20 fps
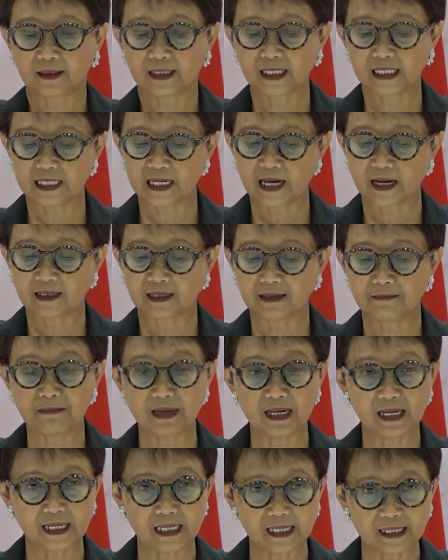tidak
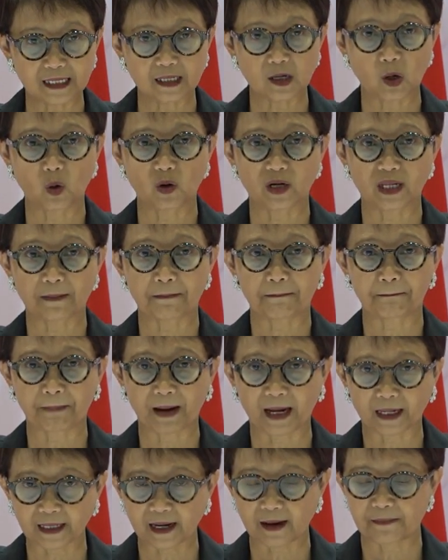dimiliki oleh
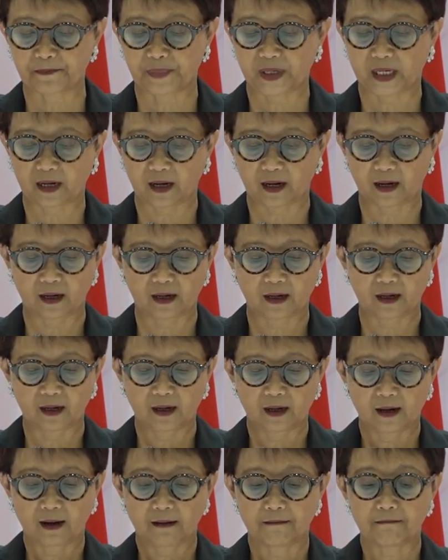para pihak,
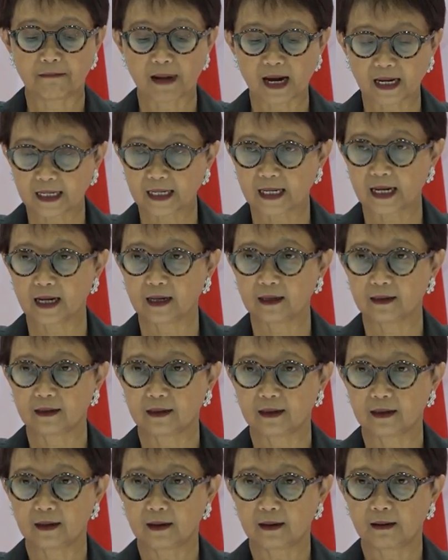maka
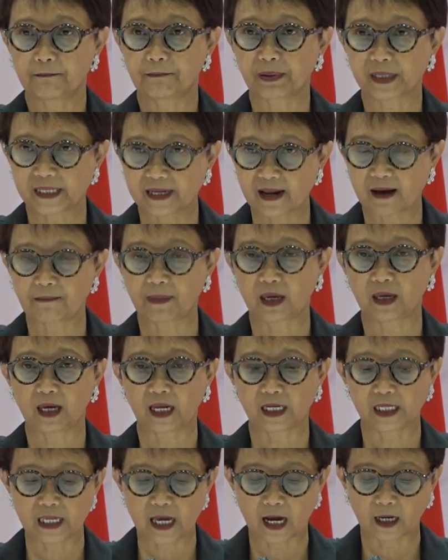
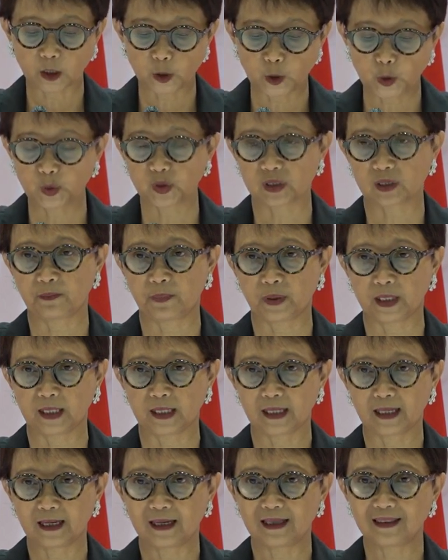perdamaian yang durable
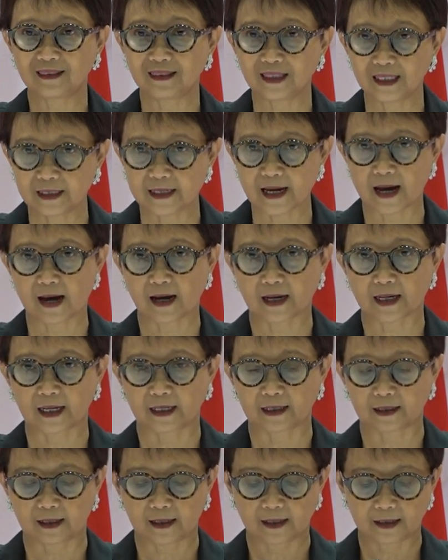tidak
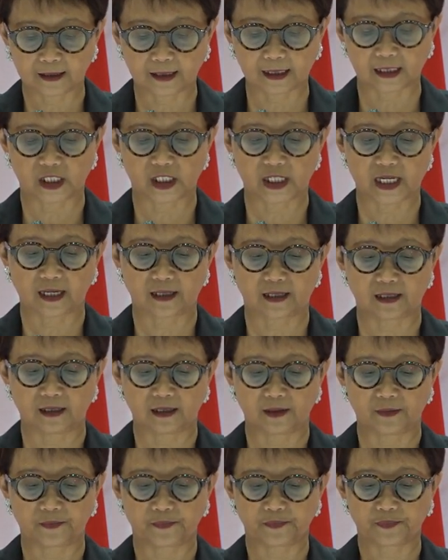akan terjadi.
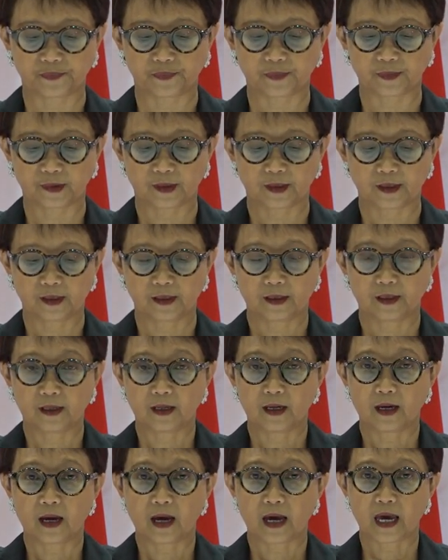
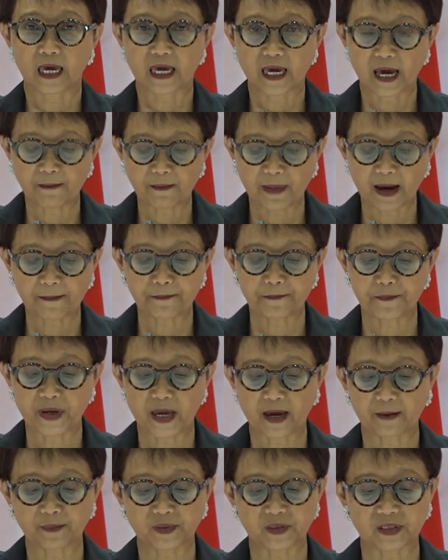
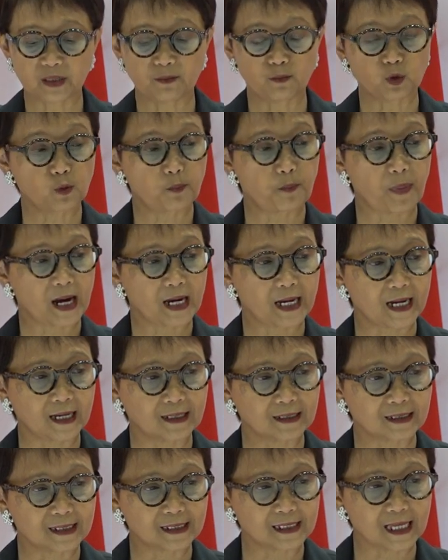AMMPMC e
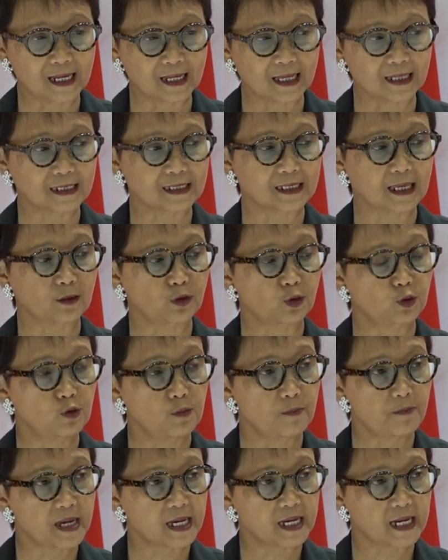merupakan salah satu
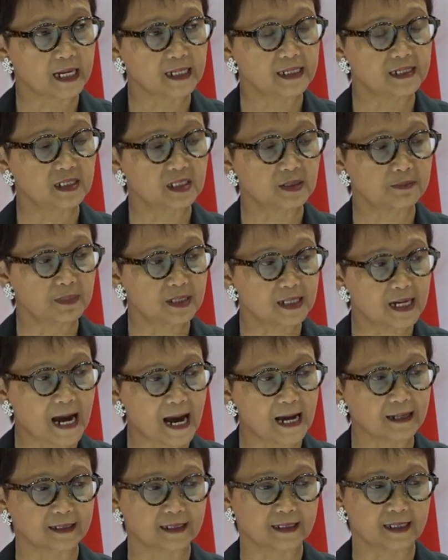mekanisme
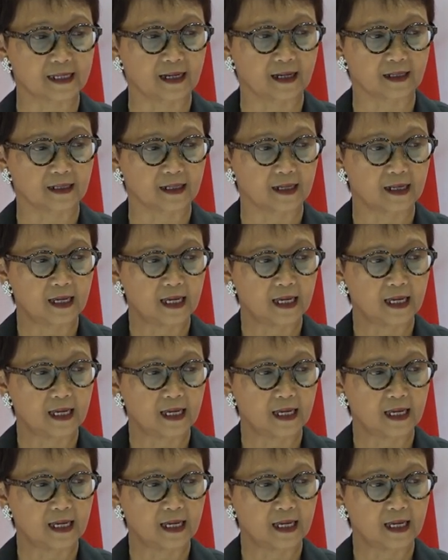ASEAN